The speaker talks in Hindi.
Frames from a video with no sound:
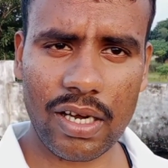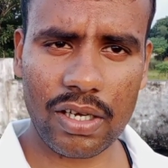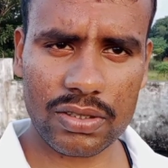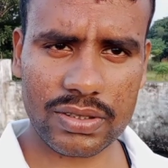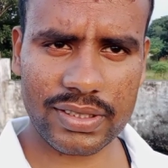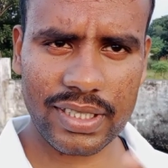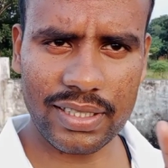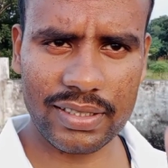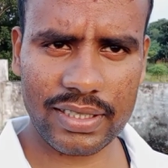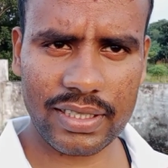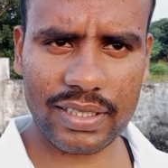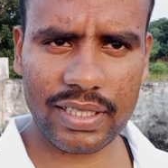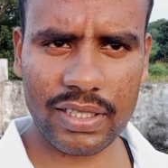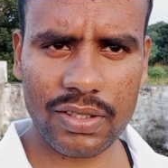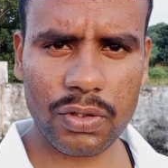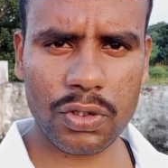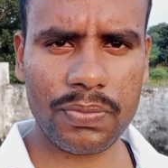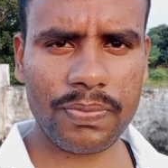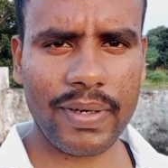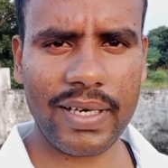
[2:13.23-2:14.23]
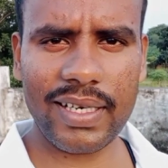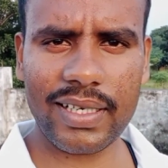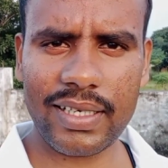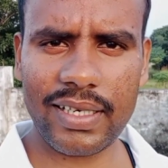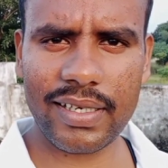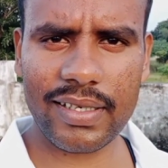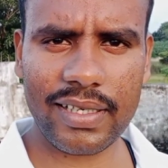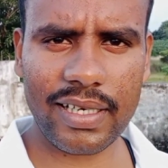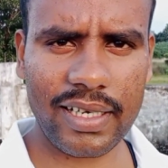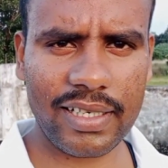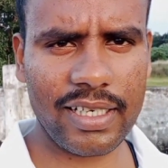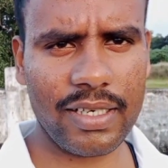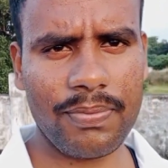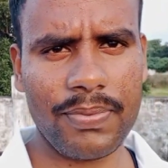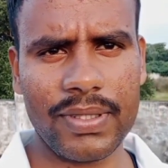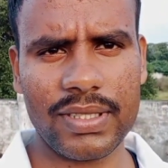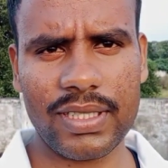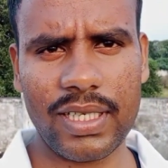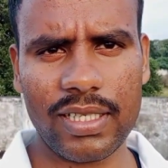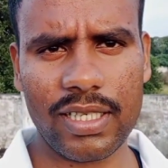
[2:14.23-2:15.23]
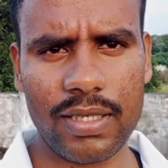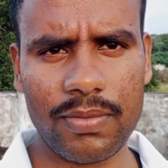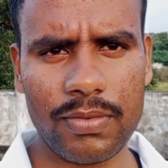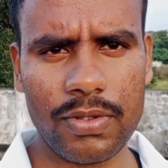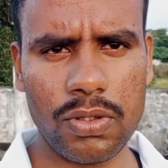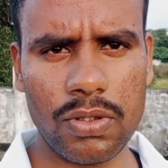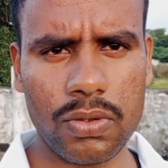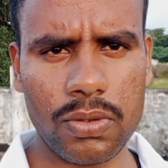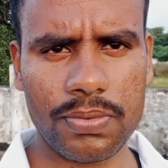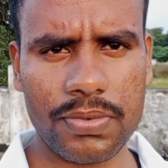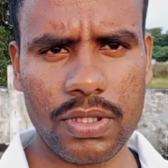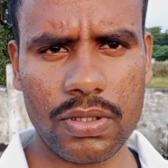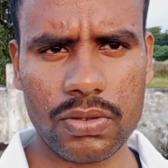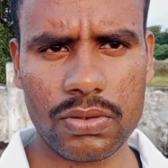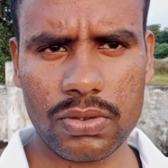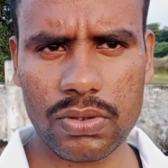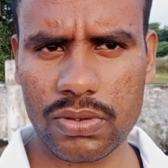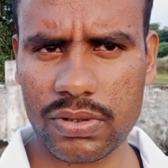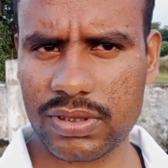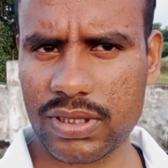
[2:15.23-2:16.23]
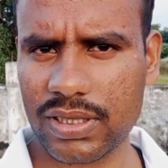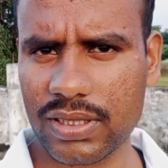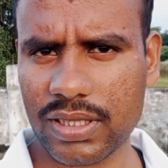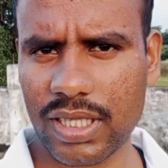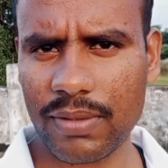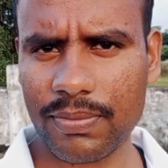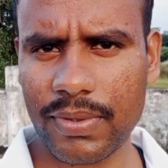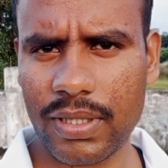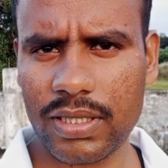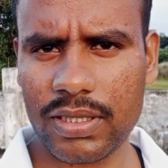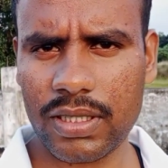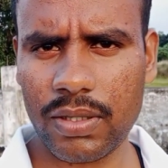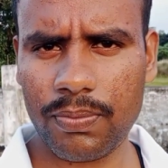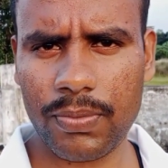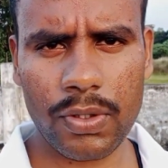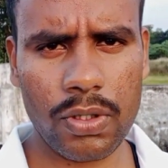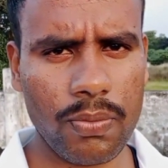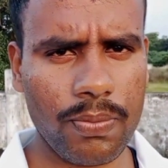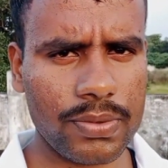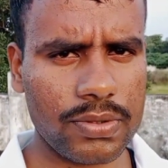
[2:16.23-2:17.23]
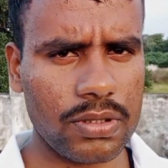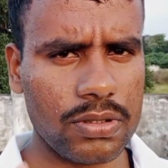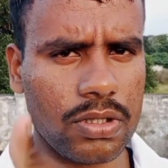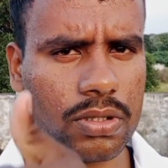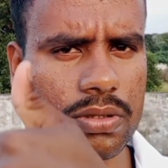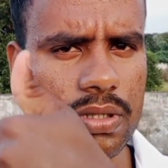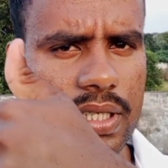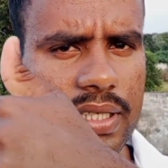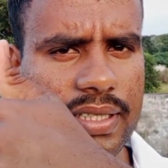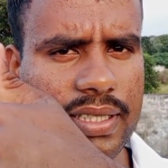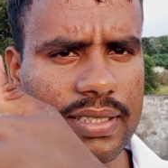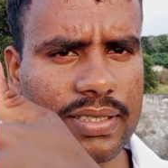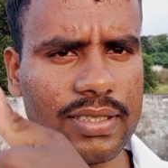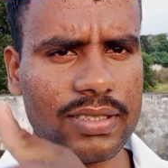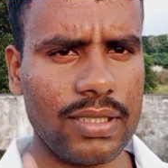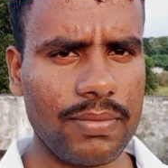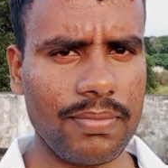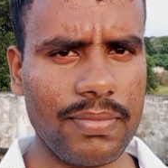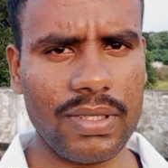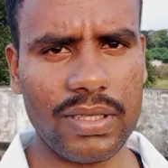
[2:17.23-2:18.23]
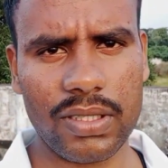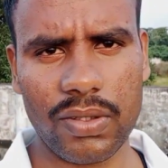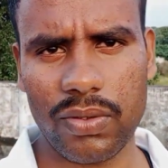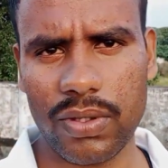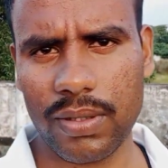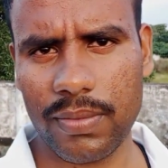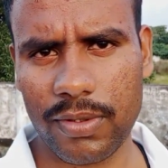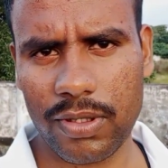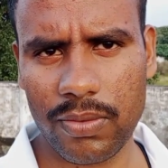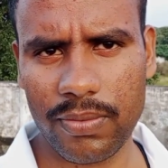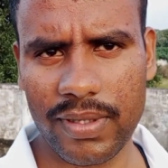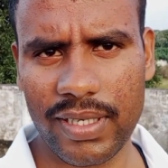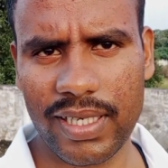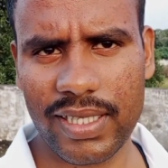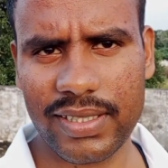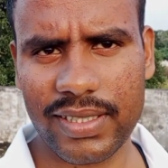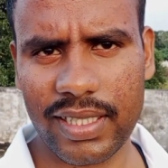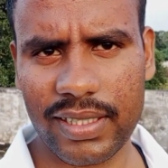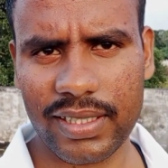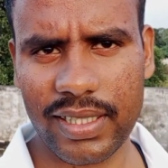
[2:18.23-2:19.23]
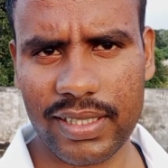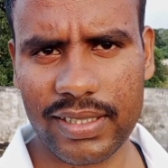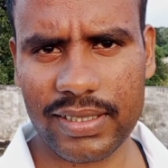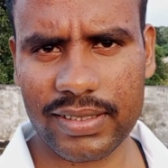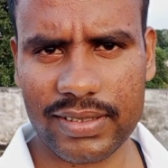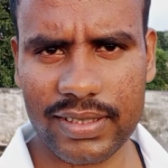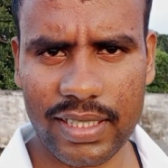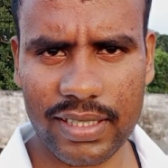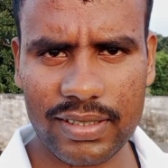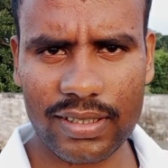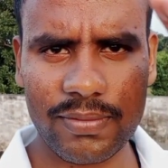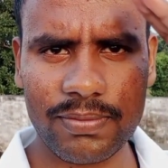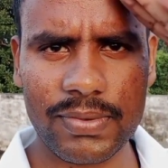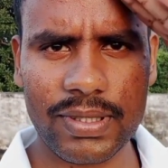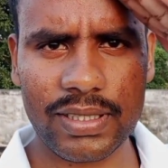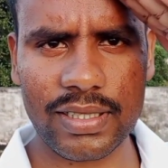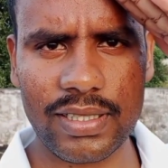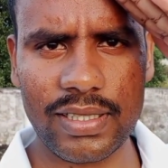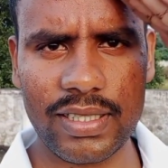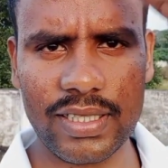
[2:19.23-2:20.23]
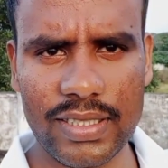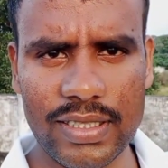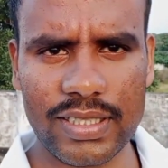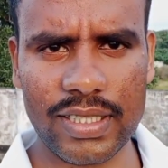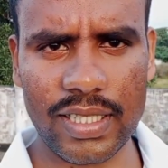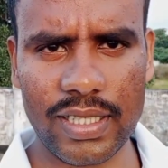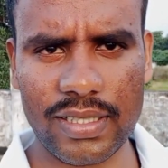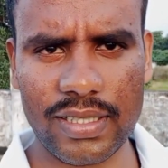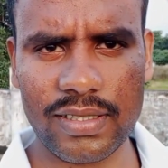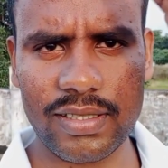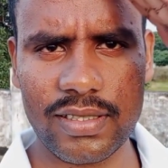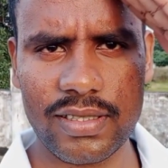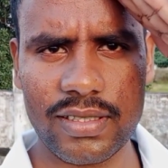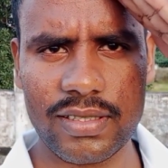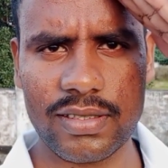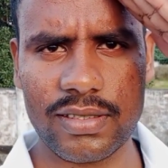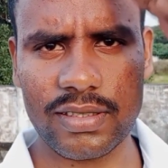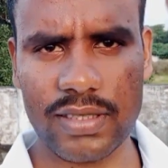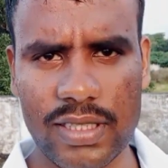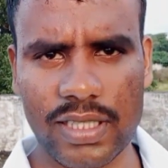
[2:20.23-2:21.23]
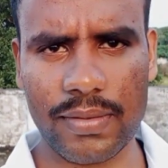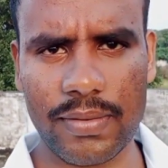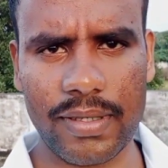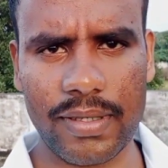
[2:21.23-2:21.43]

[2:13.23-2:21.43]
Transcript: सेंथेटिक न्यूज पाने के लिए टारगेट फिजिकल अकेडमी यूट्यूब चैनल को जरूर सब्सक्राइब कर लीजिए वीडियो पसंद आए तो लाइक कर दीजिए मिलता हूँ नई वीडियो में नई जानकारी के साथ तब तक के लिए जय हिंद जय